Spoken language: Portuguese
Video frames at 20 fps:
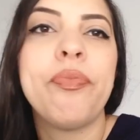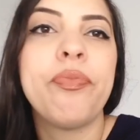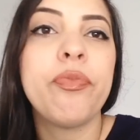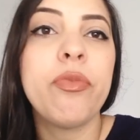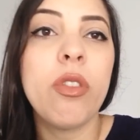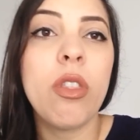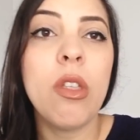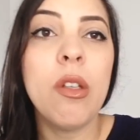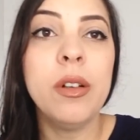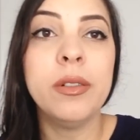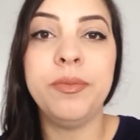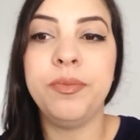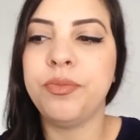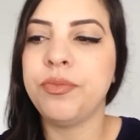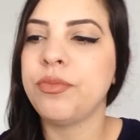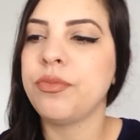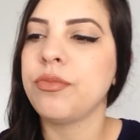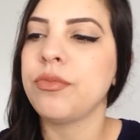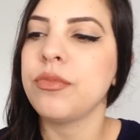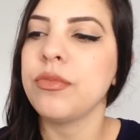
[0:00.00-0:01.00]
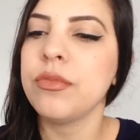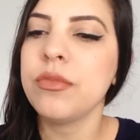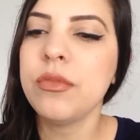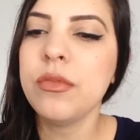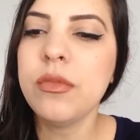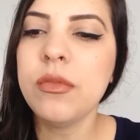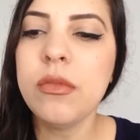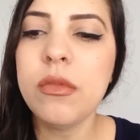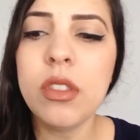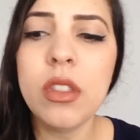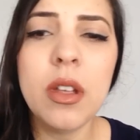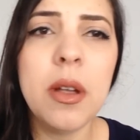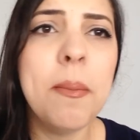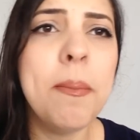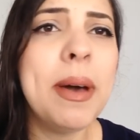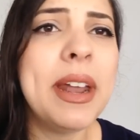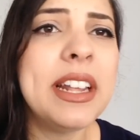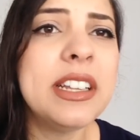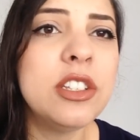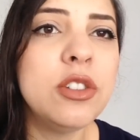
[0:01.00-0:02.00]
Hum.
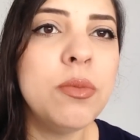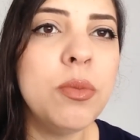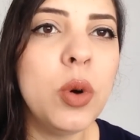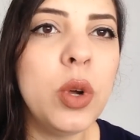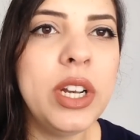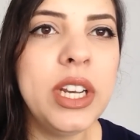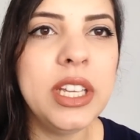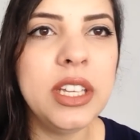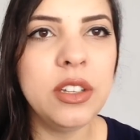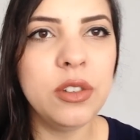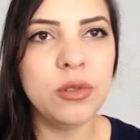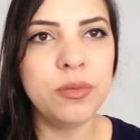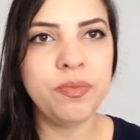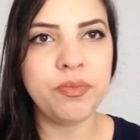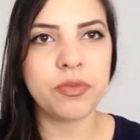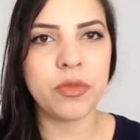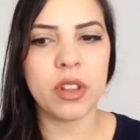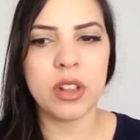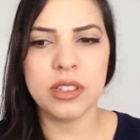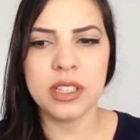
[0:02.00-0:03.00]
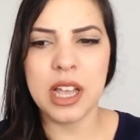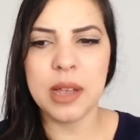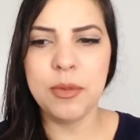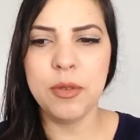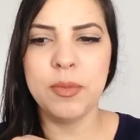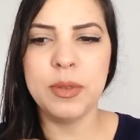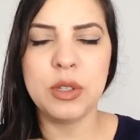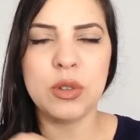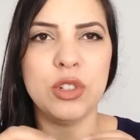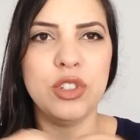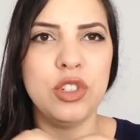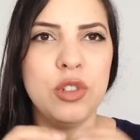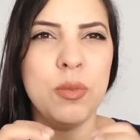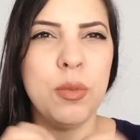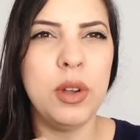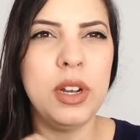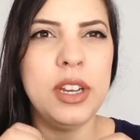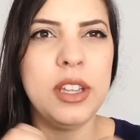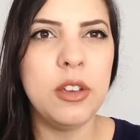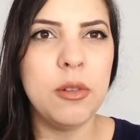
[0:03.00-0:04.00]
Parece um bolinho, sabe?
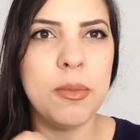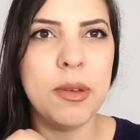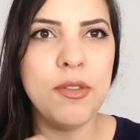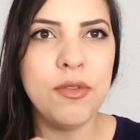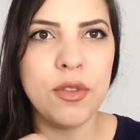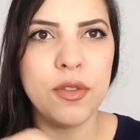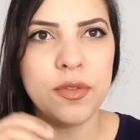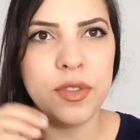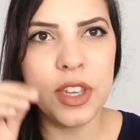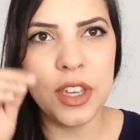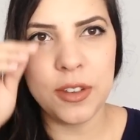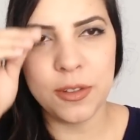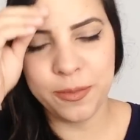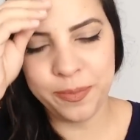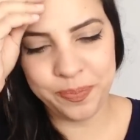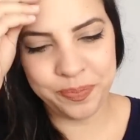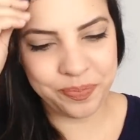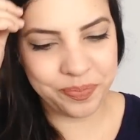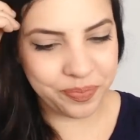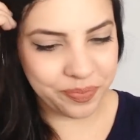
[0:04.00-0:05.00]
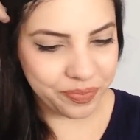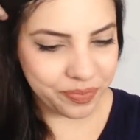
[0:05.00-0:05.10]
biscoitinho bolinho, bem fofinho.